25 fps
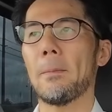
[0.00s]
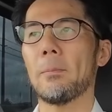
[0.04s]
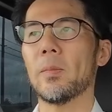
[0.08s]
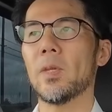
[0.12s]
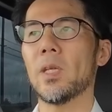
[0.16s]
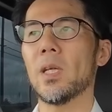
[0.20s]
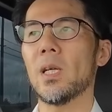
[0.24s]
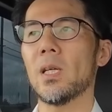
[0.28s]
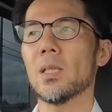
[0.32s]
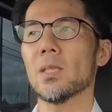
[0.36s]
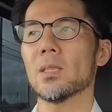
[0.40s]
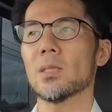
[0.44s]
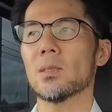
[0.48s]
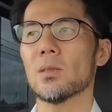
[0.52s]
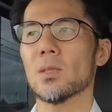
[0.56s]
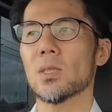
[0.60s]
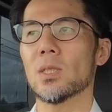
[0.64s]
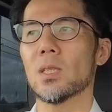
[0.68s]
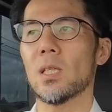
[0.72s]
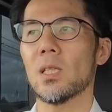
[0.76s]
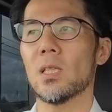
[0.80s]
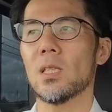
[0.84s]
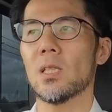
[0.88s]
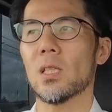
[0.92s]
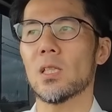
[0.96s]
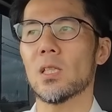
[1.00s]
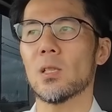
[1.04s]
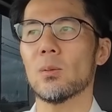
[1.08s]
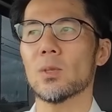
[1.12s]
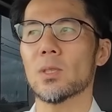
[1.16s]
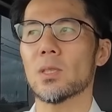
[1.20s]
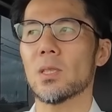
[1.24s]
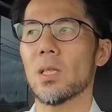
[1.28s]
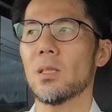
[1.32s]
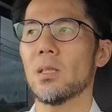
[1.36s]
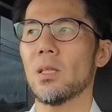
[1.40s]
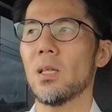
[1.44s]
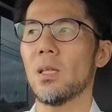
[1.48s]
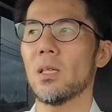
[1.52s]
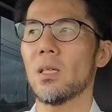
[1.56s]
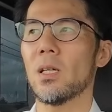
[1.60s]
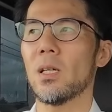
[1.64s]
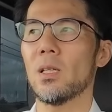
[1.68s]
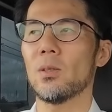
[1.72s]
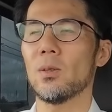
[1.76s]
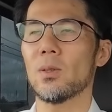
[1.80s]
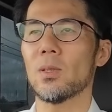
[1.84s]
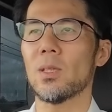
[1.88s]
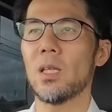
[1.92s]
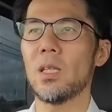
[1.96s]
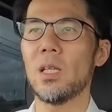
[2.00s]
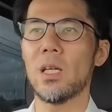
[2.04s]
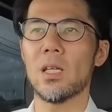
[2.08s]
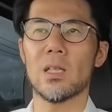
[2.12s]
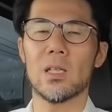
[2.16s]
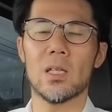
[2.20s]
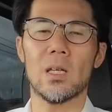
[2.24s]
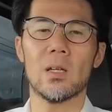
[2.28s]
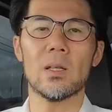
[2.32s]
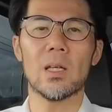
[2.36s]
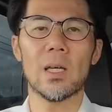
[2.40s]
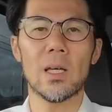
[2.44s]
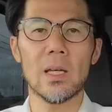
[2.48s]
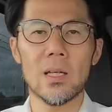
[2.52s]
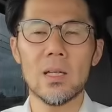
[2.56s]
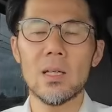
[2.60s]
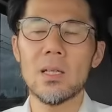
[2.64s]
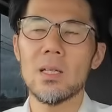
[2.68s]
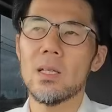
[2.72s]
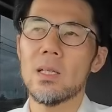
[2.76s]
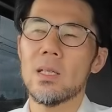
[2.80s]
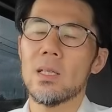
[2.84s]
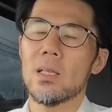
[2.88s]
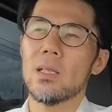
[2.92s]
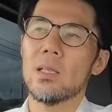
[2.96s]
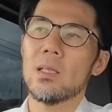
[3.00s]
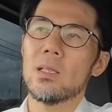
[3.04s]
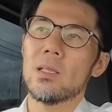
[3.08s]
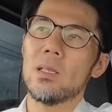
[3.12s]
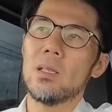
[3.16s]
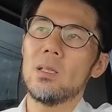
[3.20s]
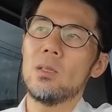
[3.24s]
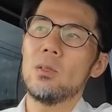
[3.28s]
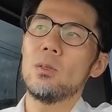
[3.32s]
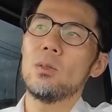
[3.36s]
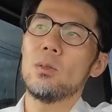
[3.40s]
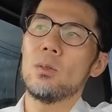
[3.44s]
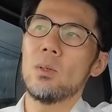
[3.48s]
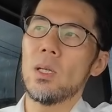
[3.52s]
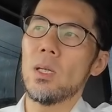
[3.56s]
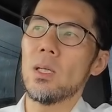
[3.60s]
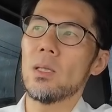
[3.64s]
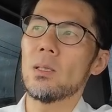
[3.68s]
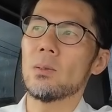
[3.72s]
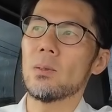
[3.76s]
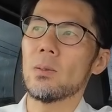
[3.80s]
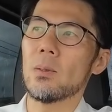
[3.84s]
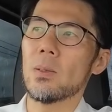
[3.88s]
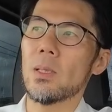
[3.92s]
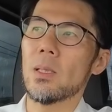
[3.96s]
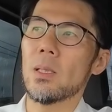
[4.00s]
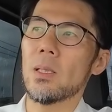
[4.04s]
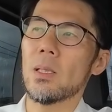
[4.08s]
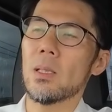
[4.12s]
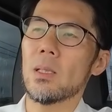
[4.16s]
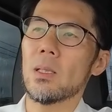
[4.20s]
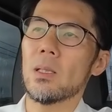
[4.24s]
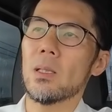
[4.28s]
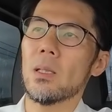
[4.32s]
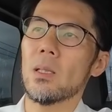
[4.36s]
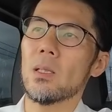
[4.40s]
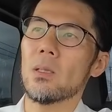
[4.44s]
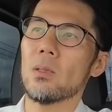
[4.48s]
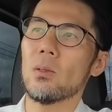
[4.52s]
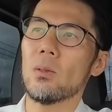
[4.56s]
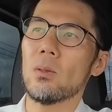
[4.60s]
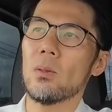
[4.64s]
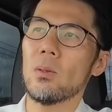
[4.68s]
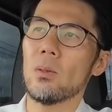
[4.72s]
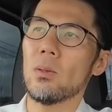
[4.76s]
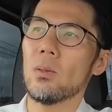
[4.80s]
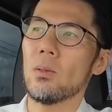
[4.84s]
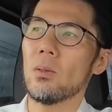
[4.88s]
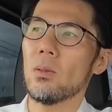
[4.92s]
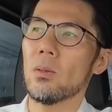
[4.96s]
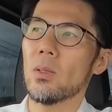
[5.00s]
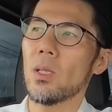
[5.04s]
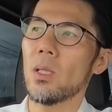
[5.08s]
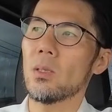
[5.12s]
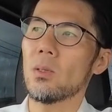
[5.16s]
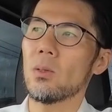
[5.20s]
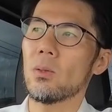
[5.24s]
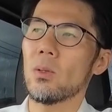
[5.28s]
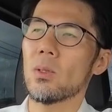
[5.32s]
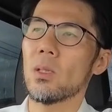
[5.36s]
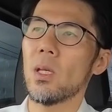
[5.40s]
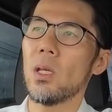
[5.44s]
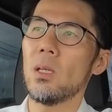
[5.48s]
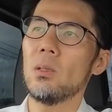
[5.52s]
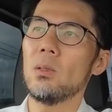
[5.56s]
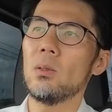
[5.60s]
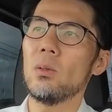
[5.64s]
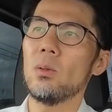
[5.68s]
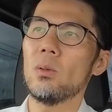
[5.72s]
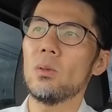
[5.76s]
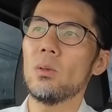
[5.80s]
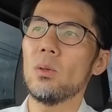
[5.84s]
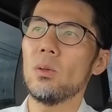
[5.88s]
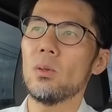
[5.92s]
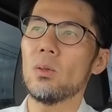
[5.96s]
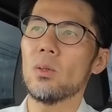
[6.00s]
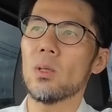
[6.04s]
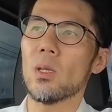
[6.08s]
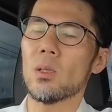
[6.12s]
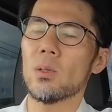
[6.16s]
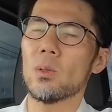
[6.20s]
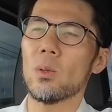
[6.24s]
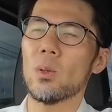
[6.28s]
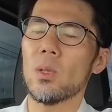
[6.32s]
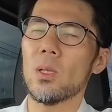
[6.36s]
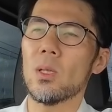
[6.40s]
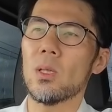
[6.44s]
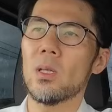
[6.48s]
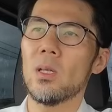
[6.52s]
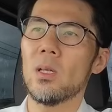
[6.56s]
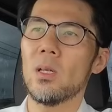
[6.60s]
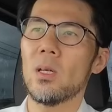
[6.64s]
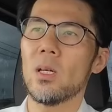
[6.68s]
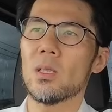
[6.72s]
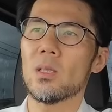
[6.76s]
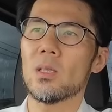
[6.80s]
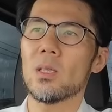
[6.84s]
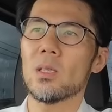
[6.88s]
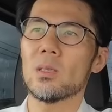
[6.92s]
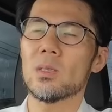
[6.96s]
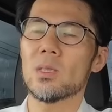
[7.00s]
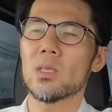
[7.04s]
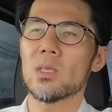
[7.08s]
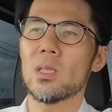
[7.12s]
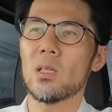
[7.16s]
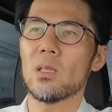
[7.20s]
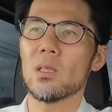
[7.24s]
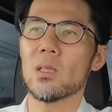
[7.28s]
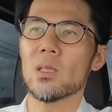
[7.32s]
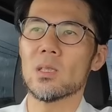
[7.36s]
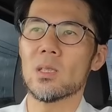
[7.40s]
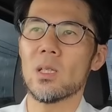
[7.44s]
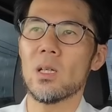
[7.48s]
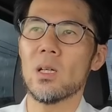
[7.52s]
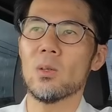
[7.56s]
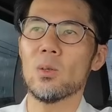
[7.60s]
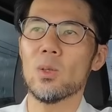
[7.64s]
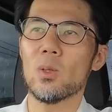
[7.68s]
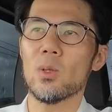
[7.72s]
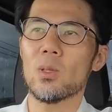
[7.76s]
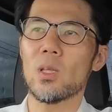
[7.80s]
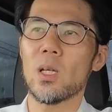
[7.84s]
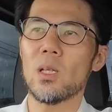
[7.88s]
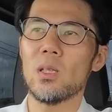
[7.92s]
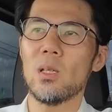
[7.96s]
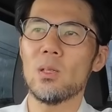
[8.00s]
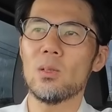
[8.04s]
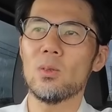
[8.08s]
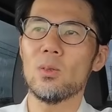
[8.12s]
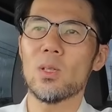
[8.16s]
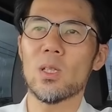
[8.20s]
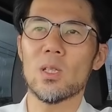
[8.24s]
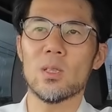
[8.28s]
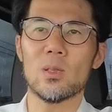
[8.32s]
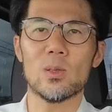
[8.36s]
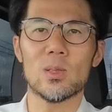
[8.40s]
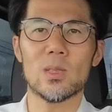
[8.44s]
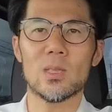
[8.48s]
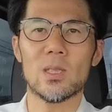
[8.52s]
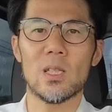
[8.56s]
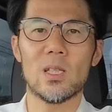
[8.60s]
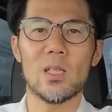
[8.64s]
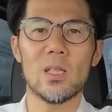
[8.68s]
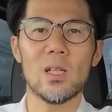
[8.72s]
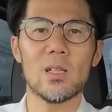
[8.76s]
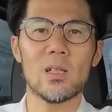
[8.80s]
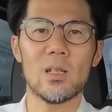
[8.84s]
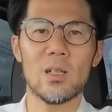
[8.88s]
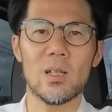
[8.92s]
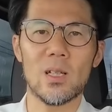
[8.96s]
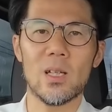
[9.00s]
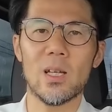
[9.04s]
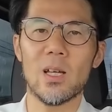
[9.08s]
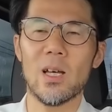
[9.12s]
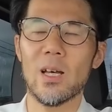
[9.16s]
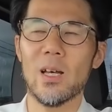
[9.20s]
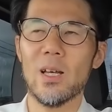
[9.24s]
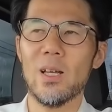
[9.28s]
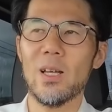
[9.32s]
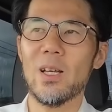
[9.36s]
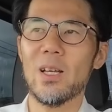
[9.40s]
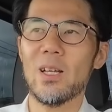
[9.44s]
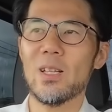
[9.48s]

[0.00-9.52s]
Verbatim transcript: ミラーレスの時代になっても設定意外と出ないんだよね。っていうのはあるのであのなんていうの電動工具がどれだけ発達したってさ俺はタイヤ交換一つできないからね